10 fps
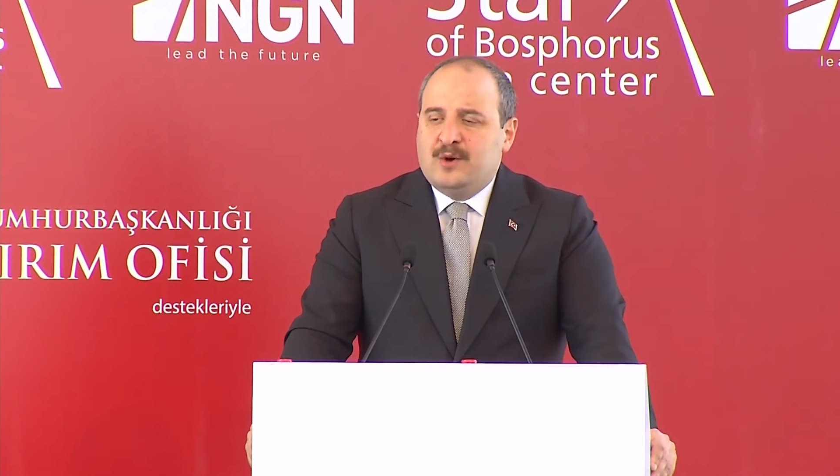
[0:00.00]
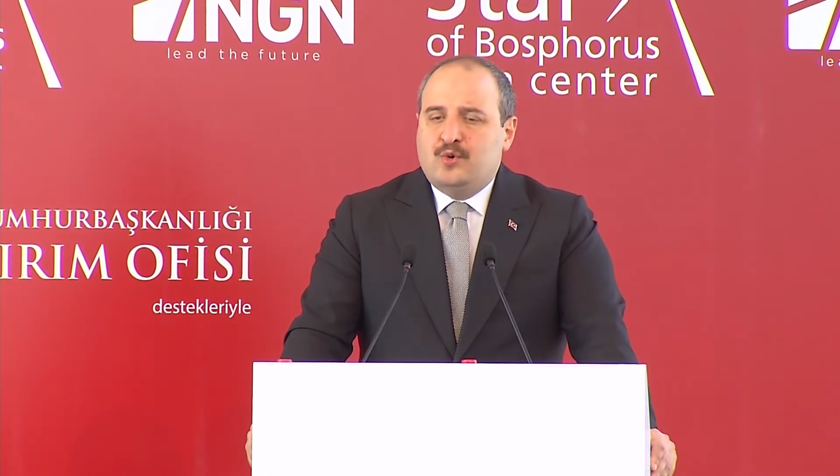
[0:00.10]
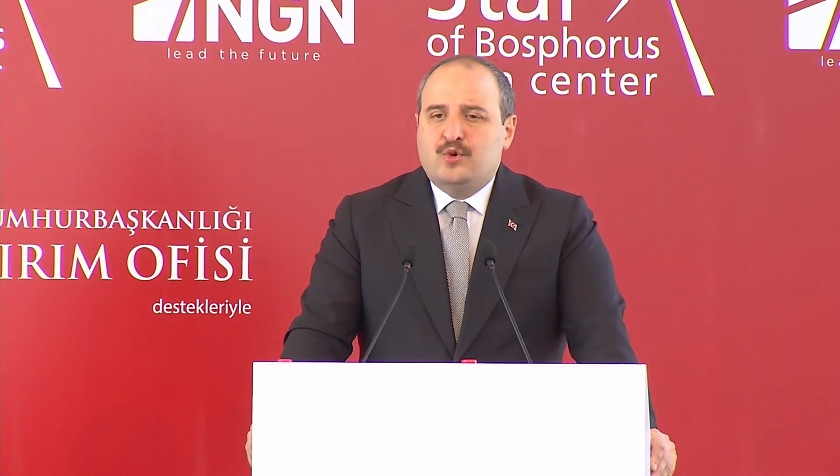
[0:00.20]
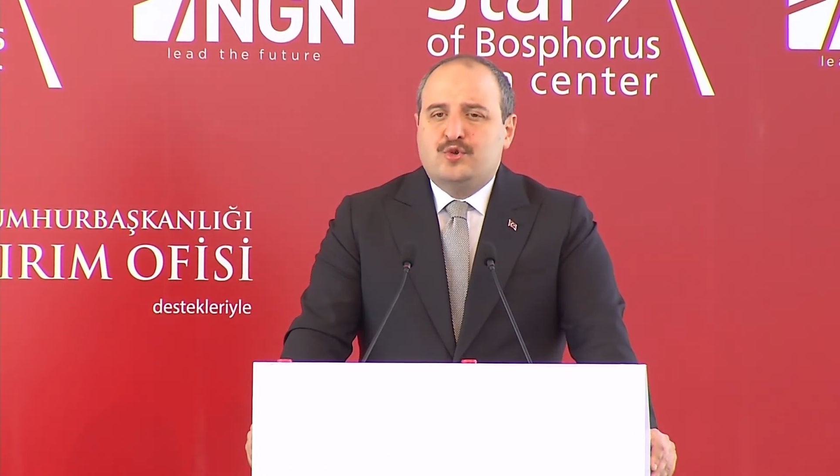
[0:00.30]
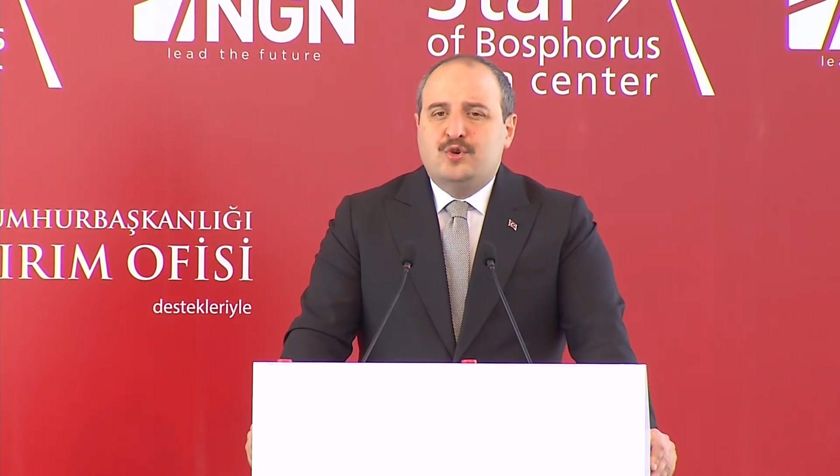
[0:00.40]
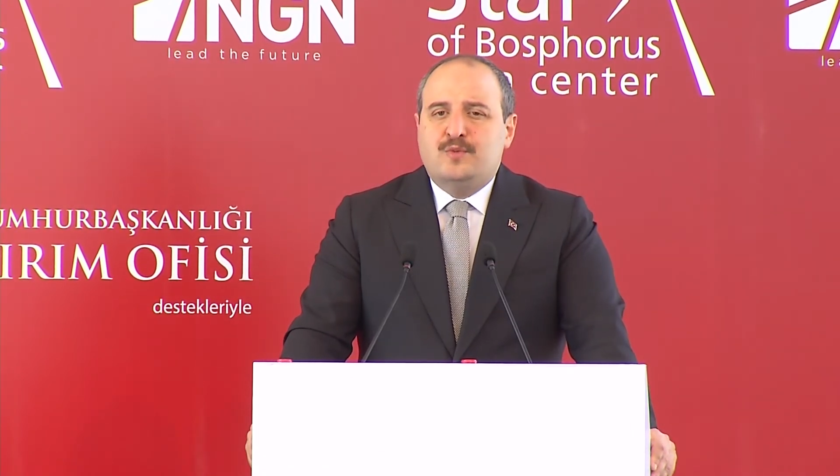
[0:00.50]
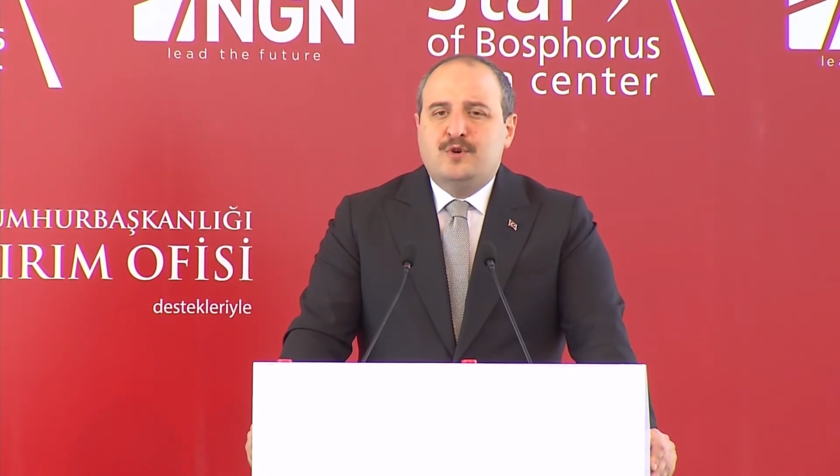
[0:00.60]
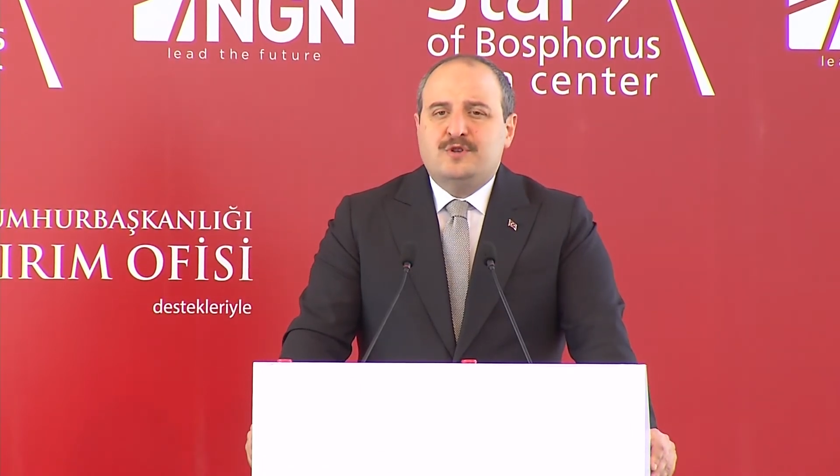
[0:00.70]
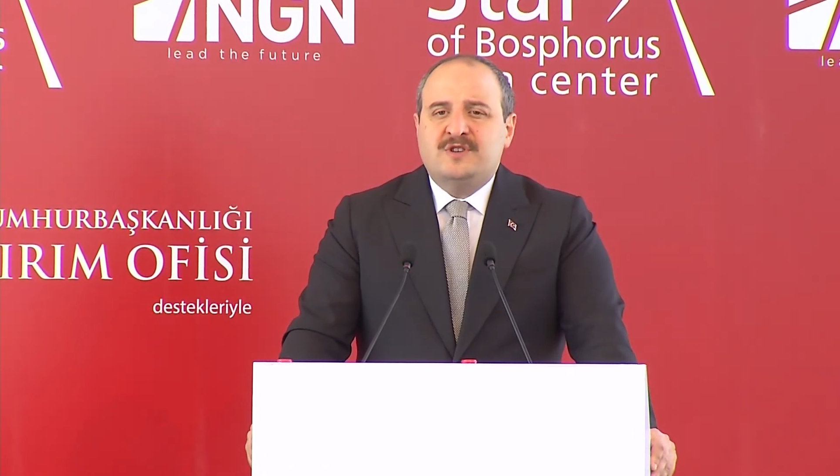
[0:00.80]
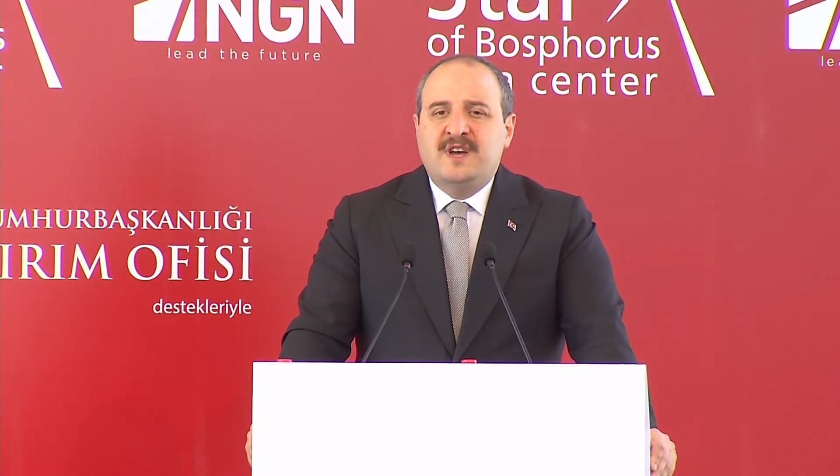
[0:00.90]

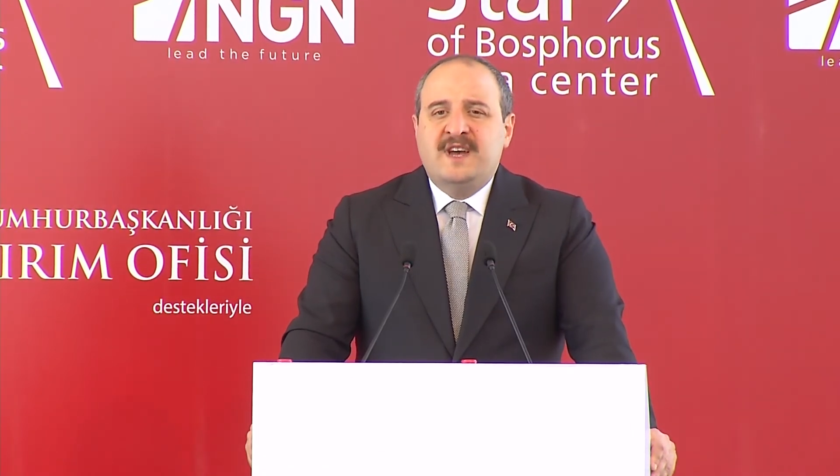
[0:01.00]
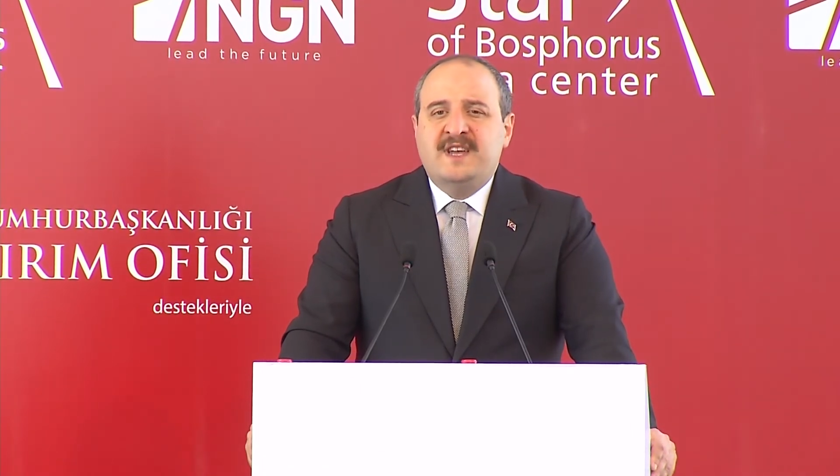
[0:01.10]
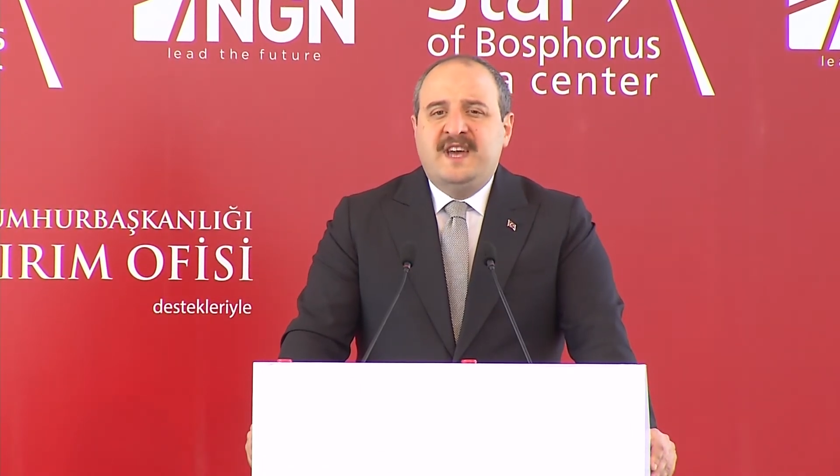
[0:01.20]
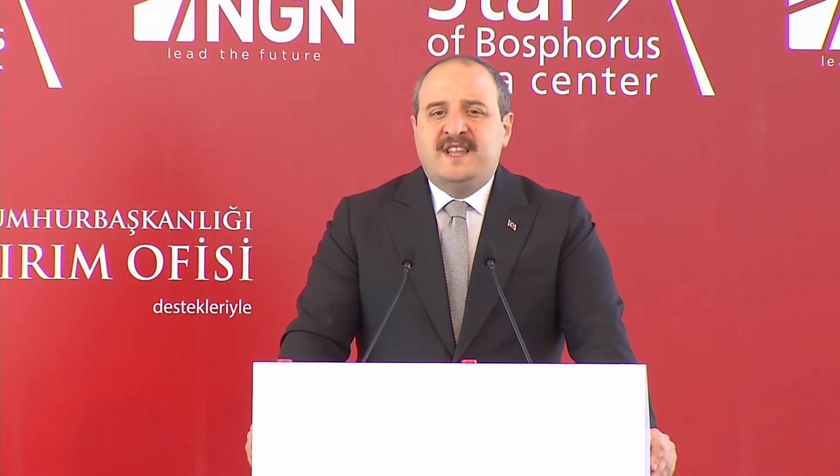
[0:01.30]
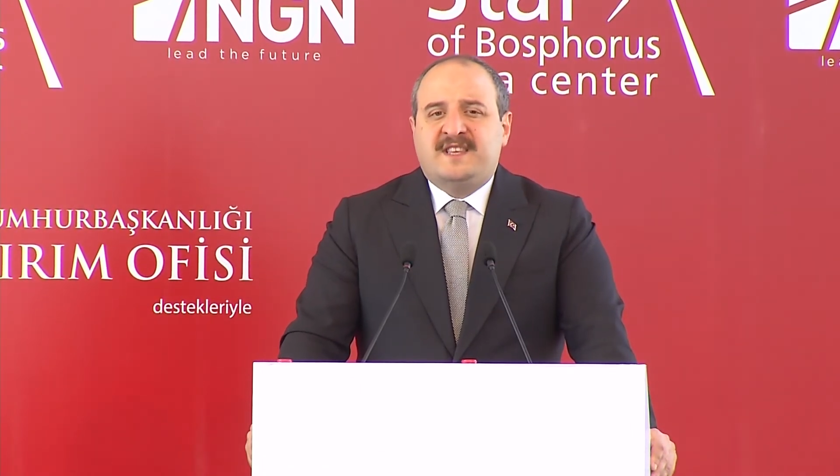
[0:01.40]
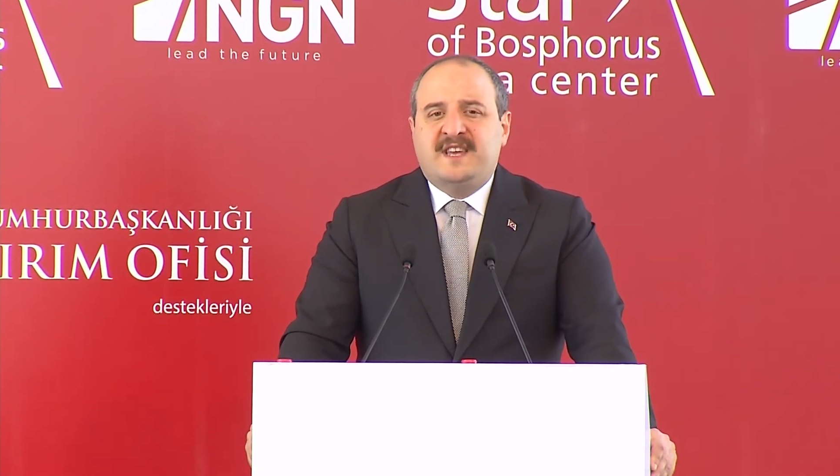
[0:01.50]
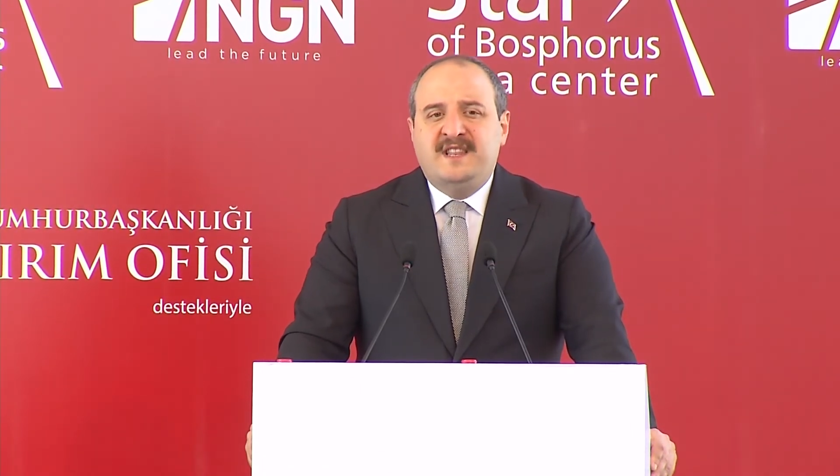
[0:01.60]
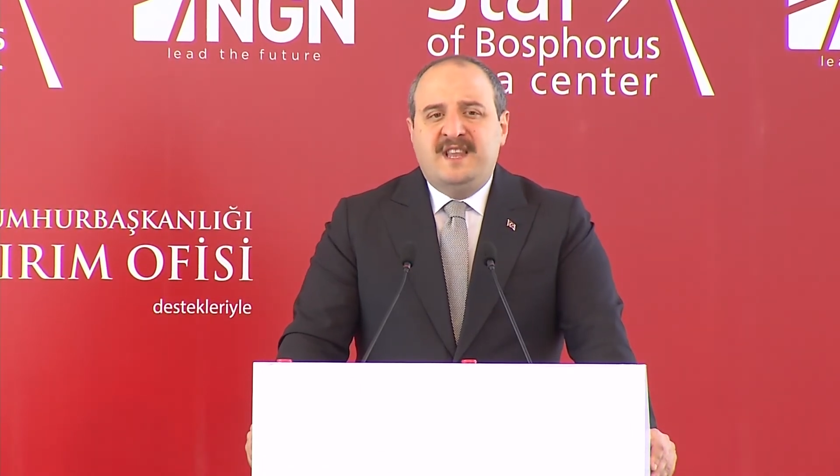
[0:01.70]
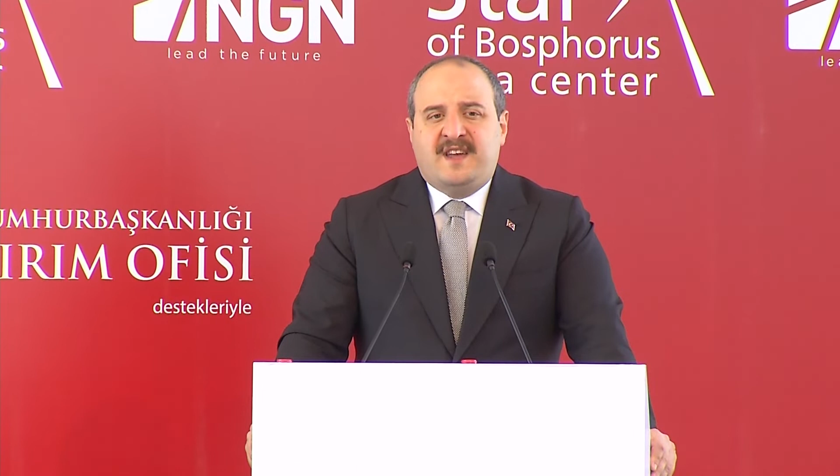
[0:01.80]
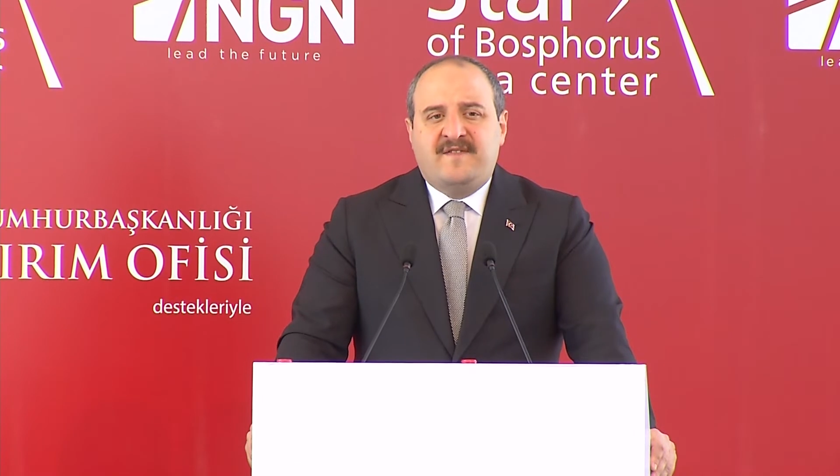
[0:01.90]
kurduğumuz
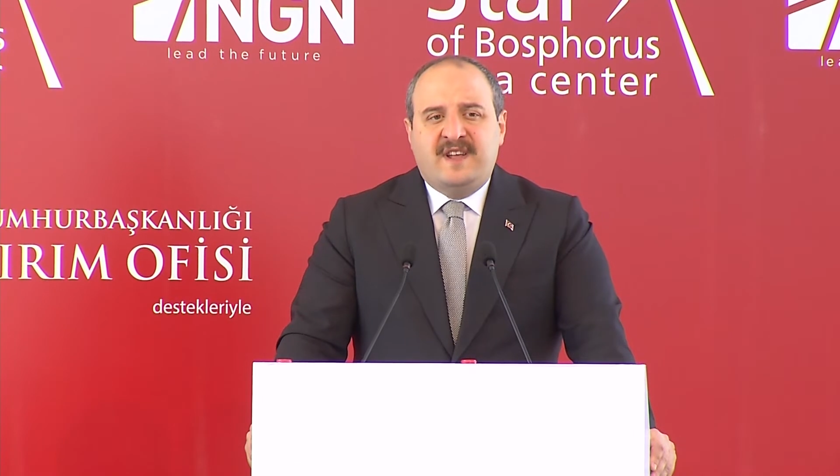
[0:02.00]
yetkinlik